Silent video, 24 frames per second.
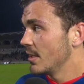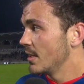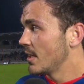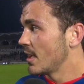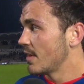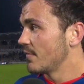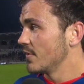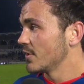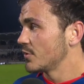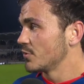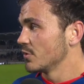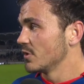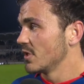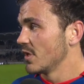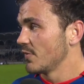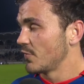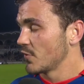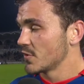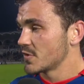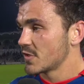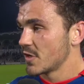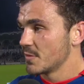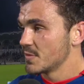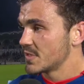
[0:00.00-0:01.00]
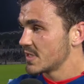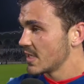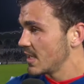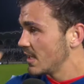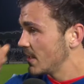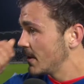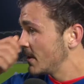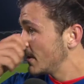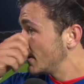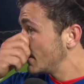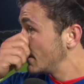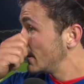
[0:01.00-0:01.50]
et avec une défense comme
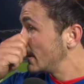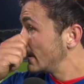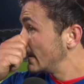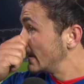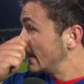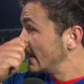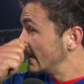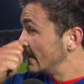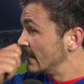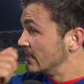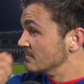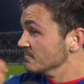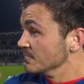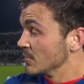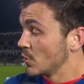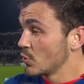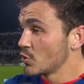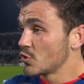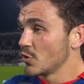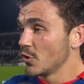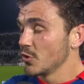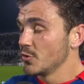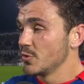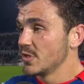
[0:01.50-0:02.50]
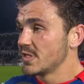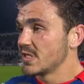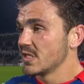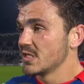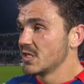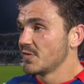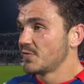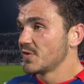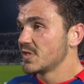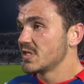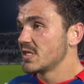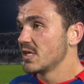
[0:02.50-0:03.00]
ça, aujourd'hui c'est
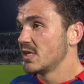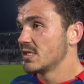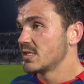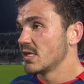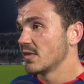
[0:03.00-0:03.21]
difficile.